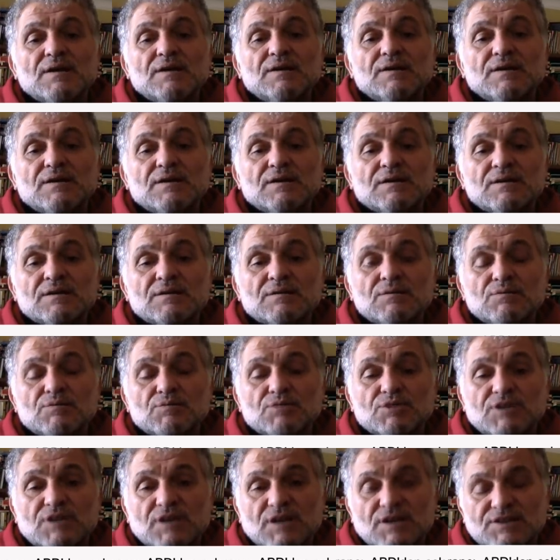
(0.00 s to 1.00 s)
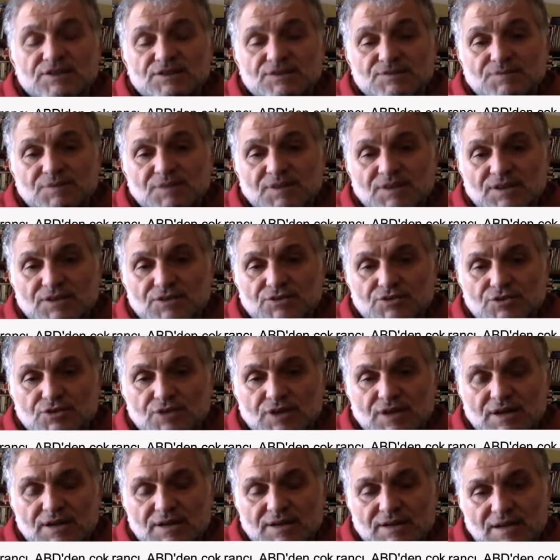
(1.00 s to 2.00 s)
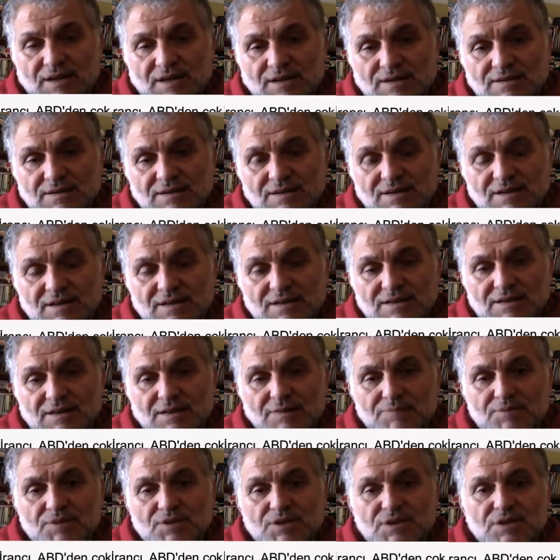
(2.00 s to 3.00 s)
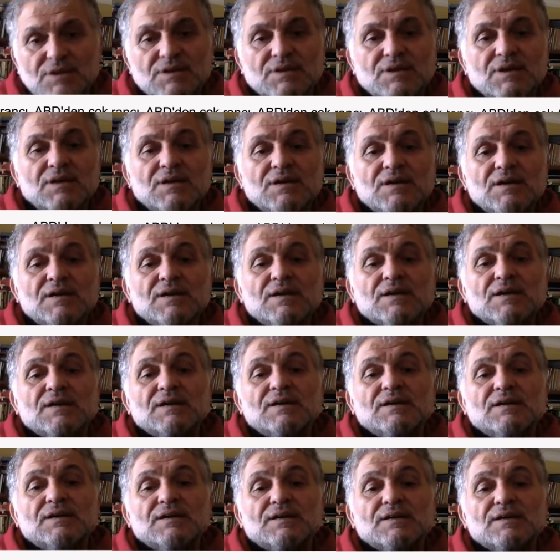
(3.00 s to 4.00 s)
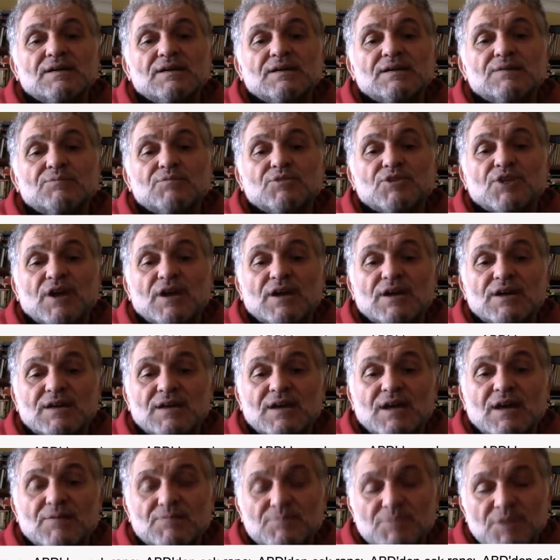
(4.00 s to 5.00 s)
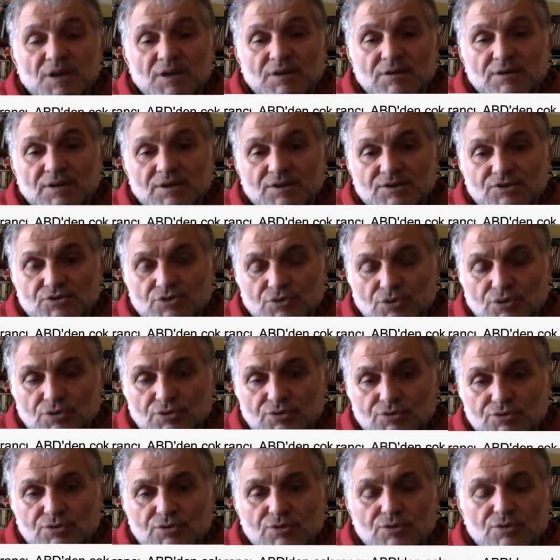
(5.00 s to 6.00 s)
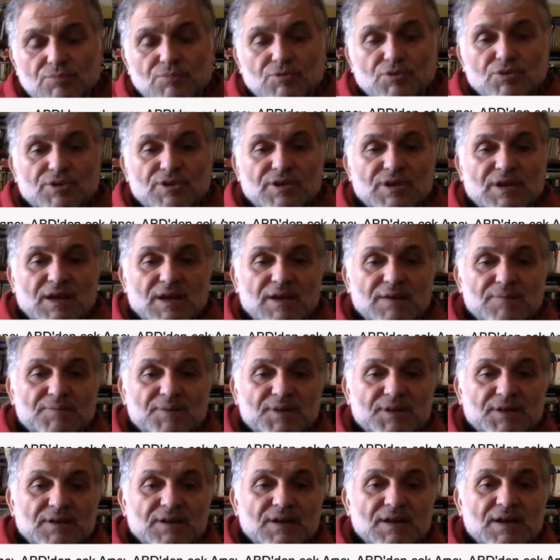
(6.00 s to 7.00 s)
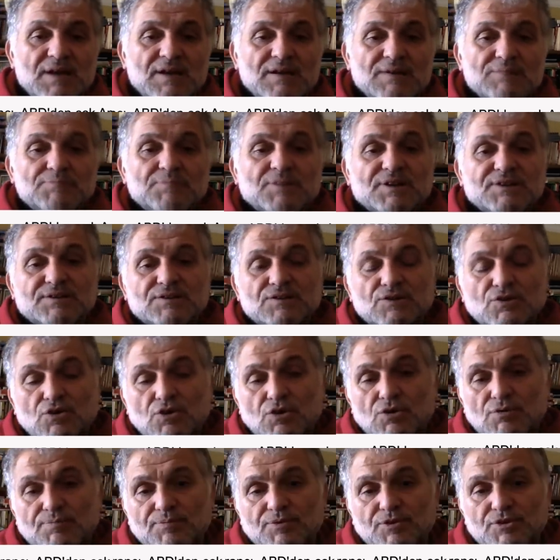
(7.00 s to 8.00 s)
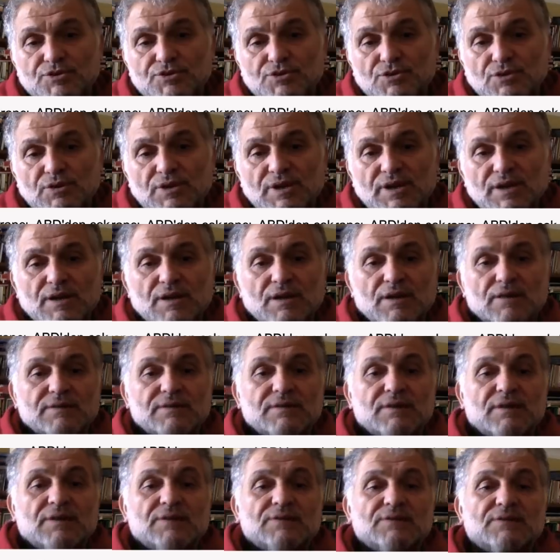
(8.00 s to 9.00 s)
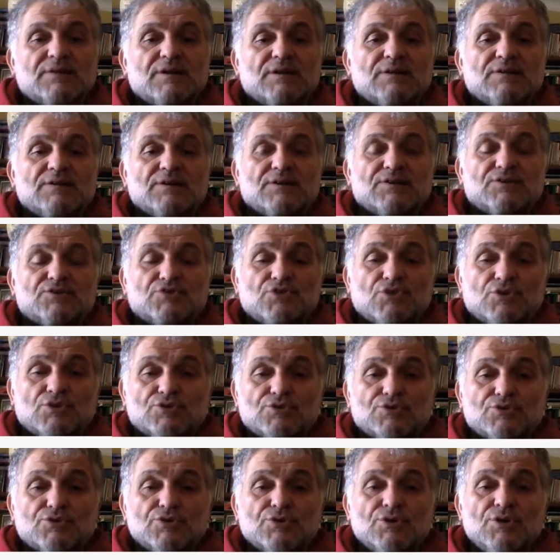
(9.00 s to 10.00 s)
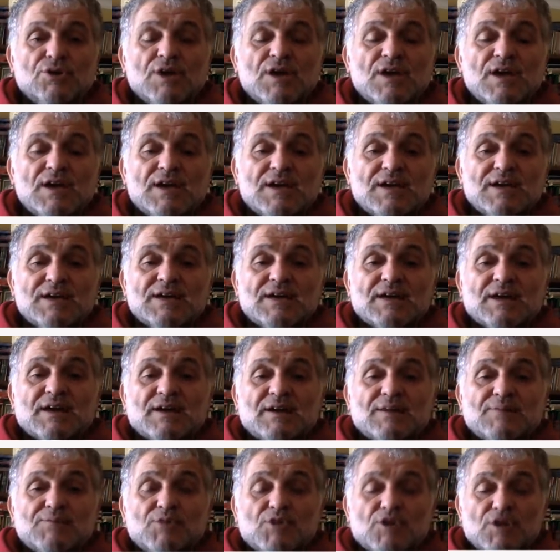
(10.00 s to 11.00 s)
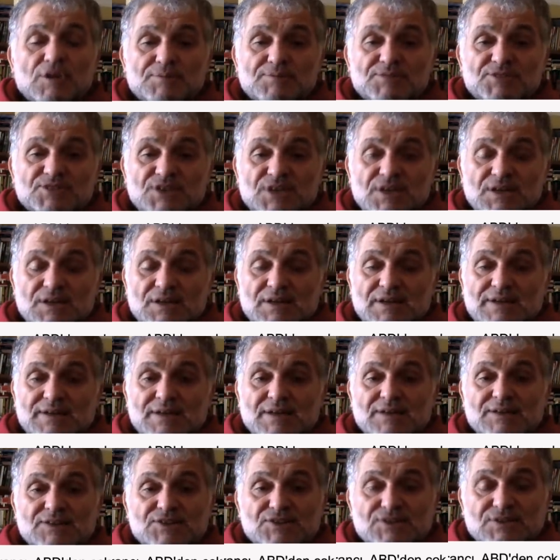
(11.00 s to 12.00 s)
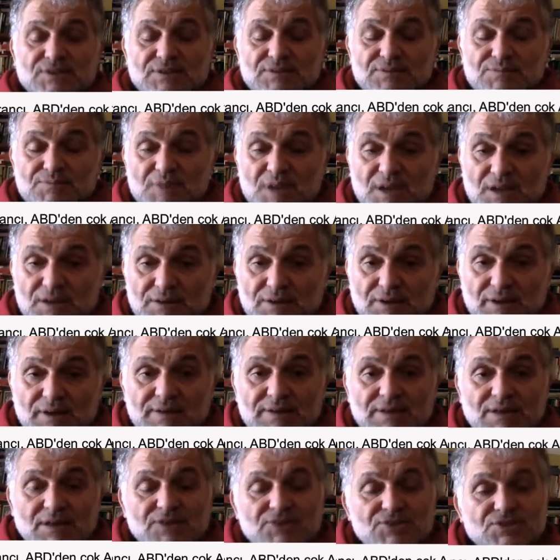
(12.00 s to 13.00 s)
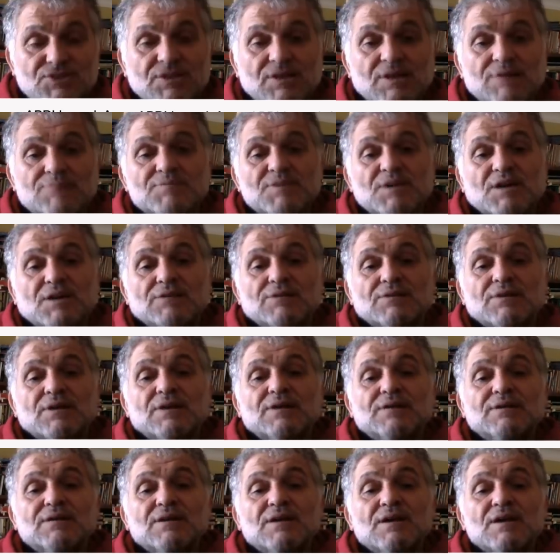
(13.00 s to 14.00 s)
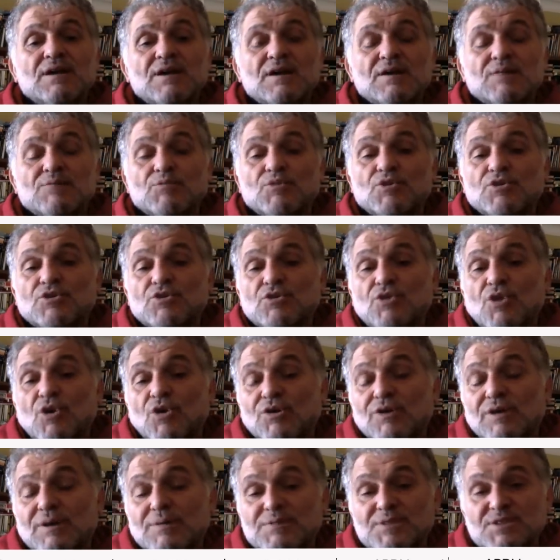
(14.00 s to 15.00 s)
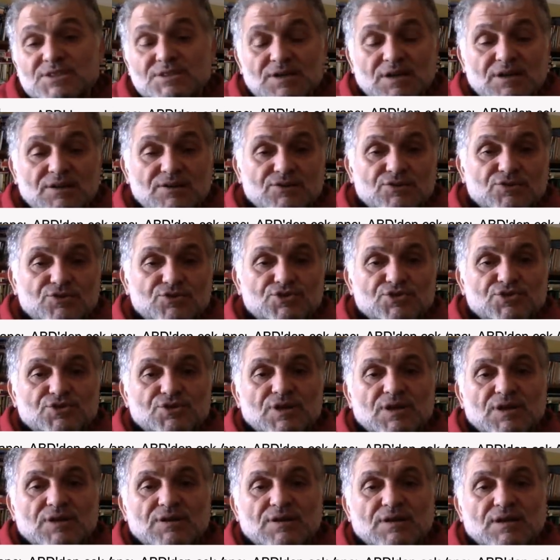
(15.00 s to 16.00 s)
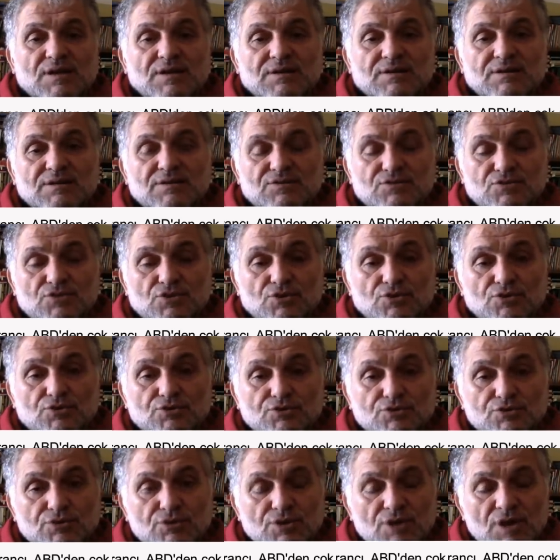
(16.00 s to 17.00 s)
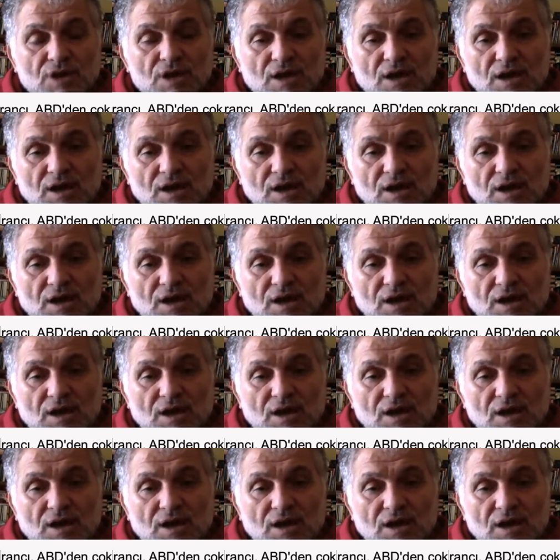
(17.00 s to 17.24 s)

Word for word: E, bu tartışmalar sürerken tabii ki e, buna inanmayanlar çoktu. Bunu yeni bir batı komprosu olarak adlandıranlar çoktu. İran'a böyle bir şeyler yakıştırmayanlar, yakıştıramayanlar, bunun olamayacağını düşünenler çoktu.